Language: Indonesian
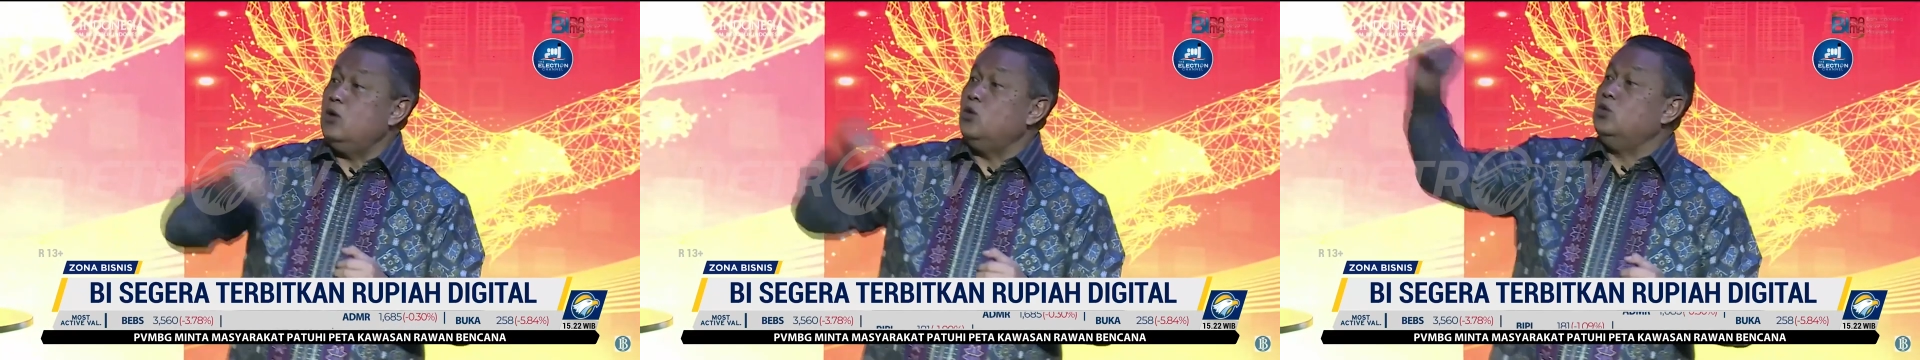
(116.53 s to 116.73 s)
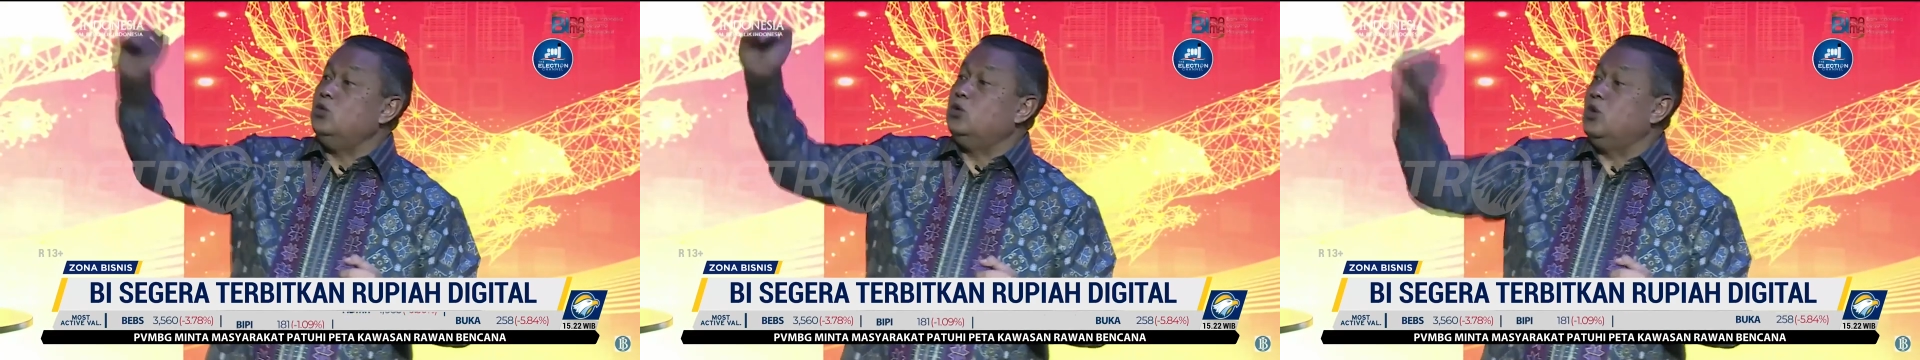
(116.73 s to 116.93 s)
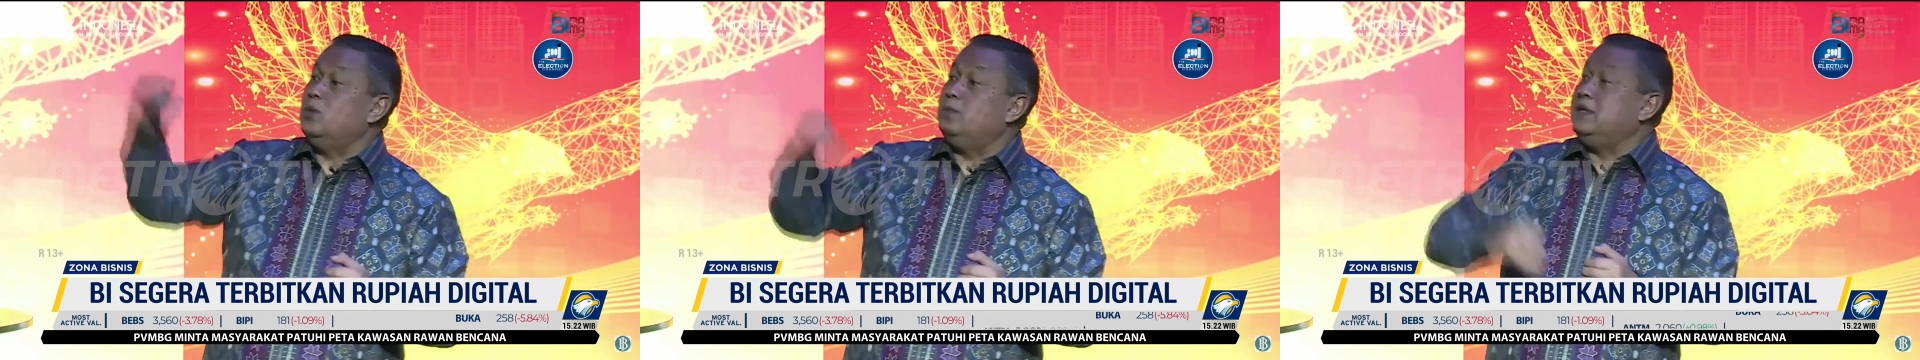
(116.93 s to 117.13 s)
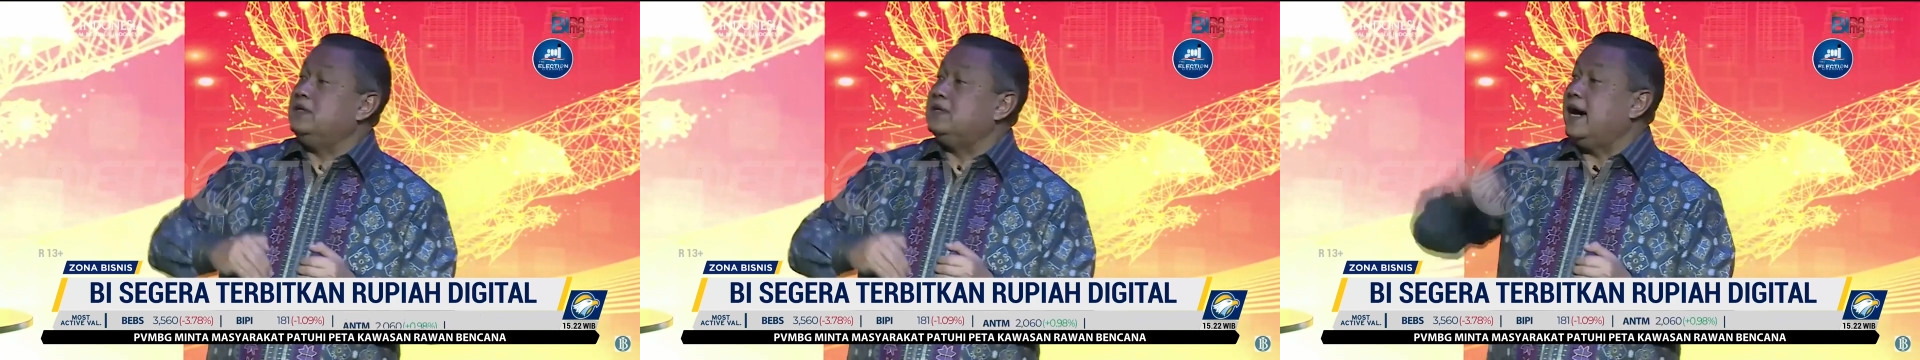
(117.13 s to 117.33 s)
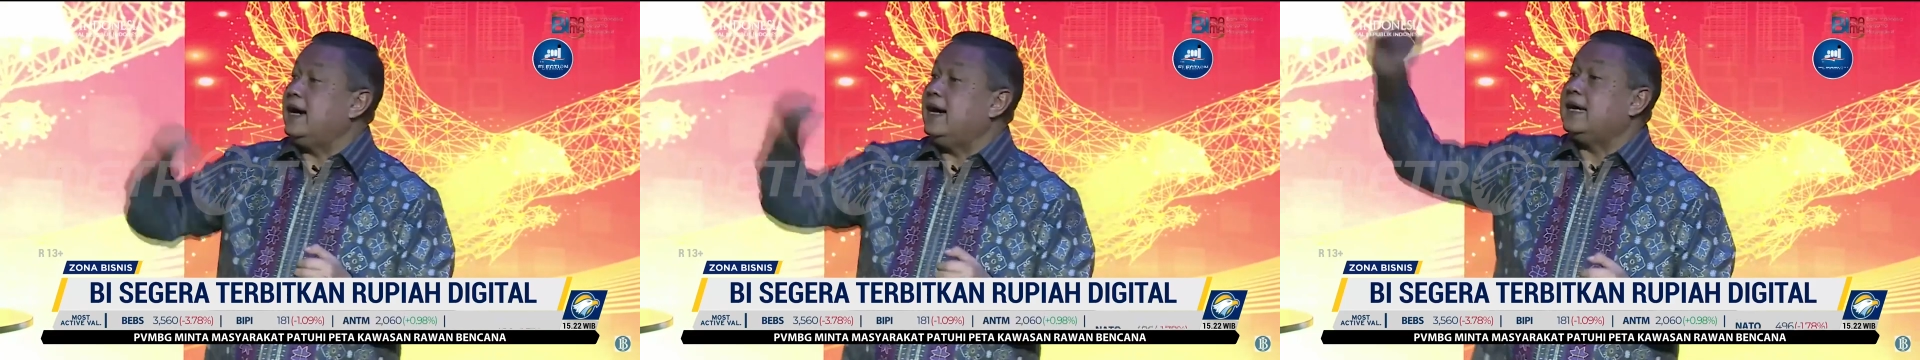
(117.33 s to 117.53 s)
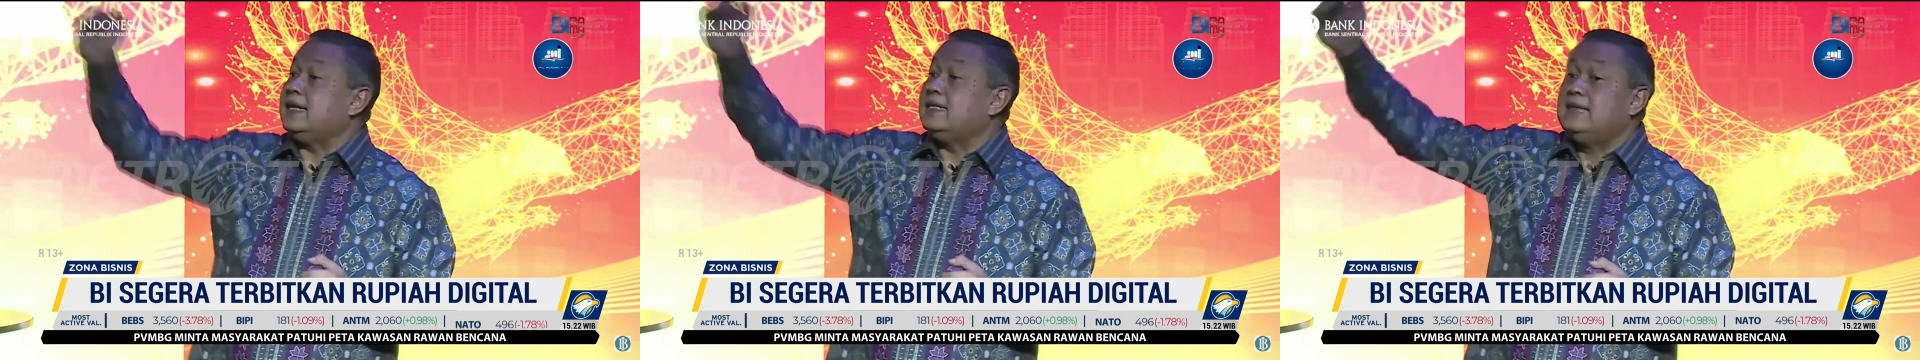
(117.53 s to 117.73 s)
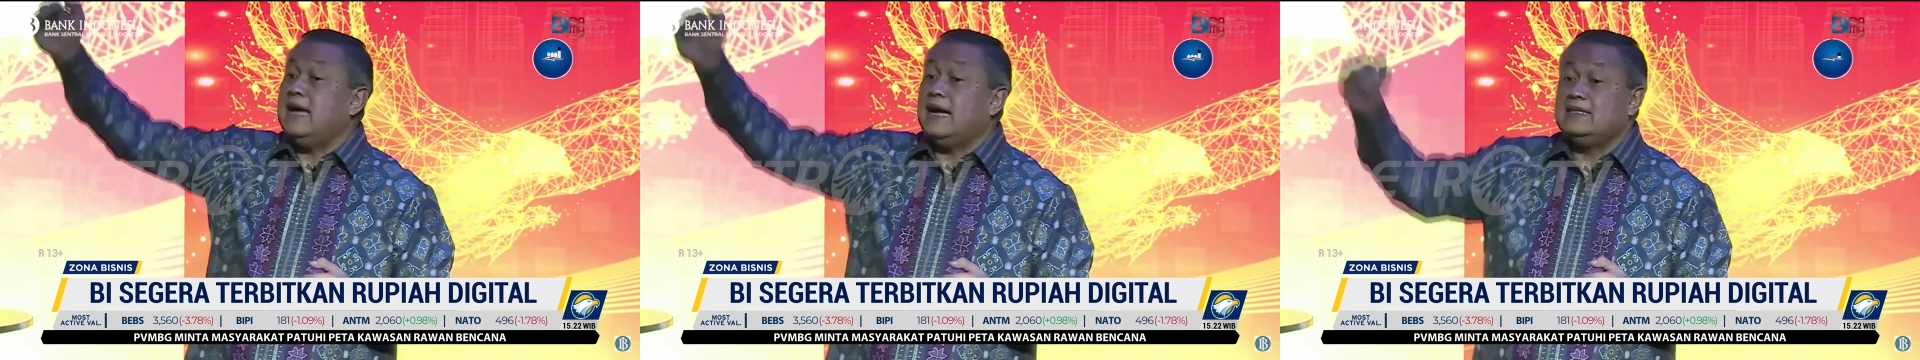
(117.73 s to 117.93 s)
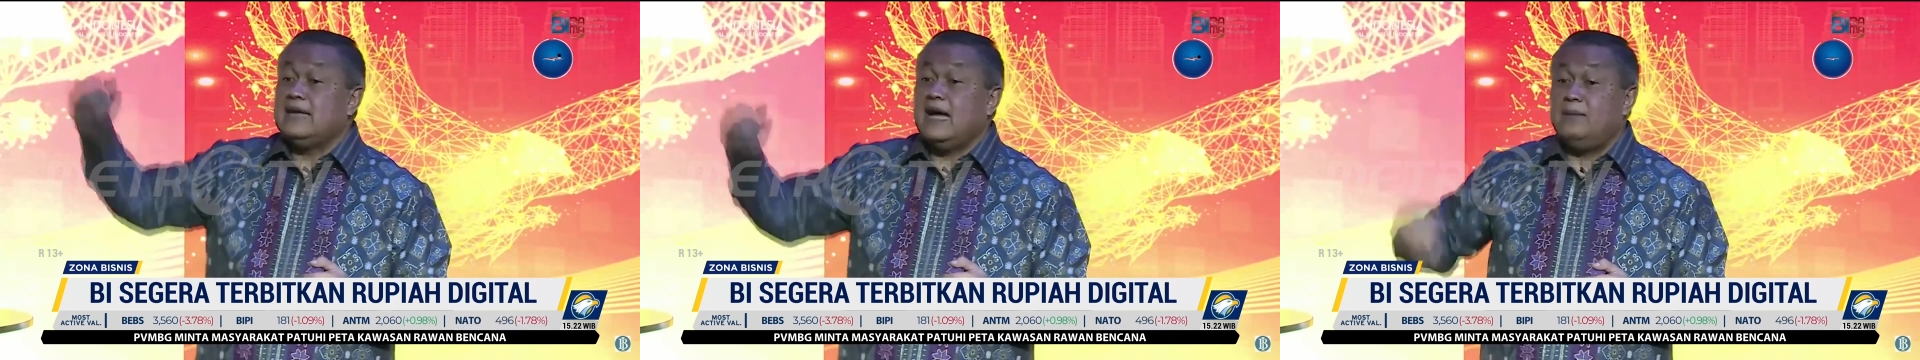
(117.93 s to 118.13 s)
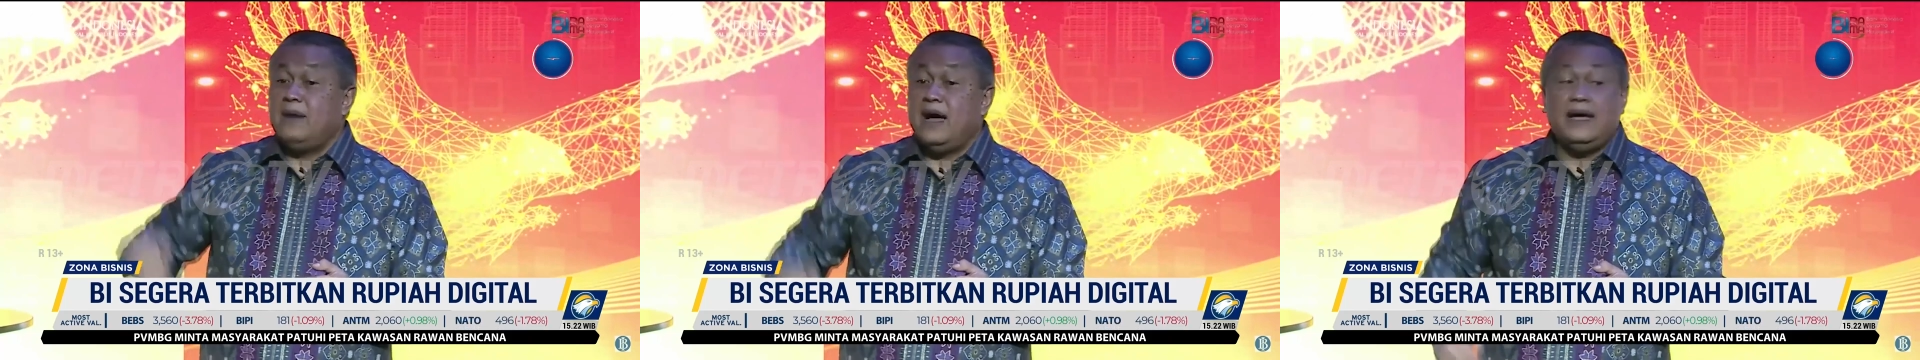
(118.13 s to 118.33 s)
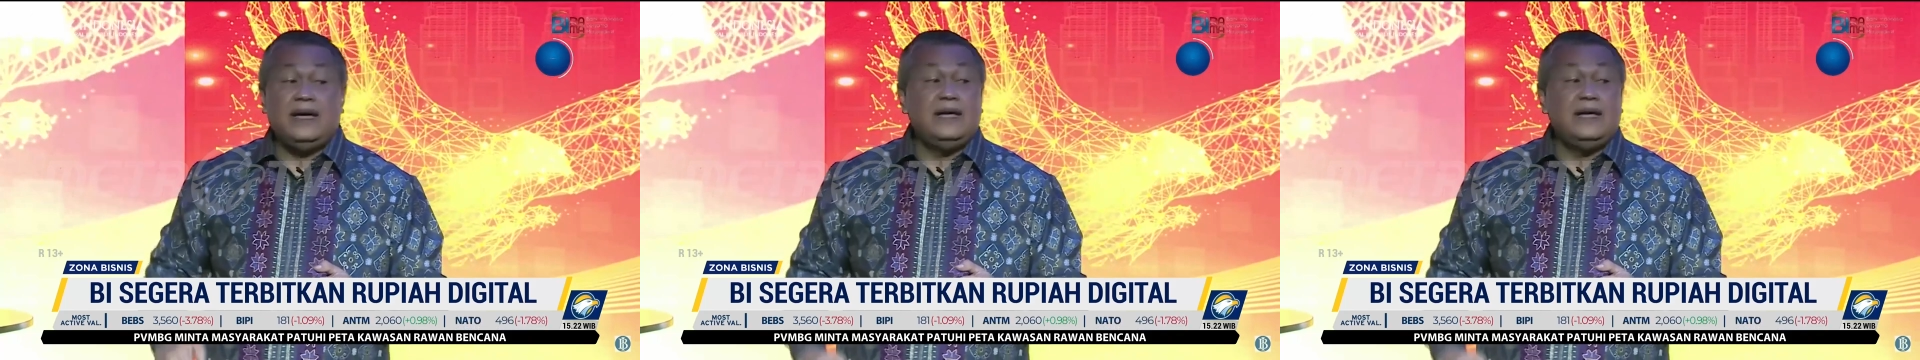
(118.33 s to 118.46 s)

untuk bisa kerjasama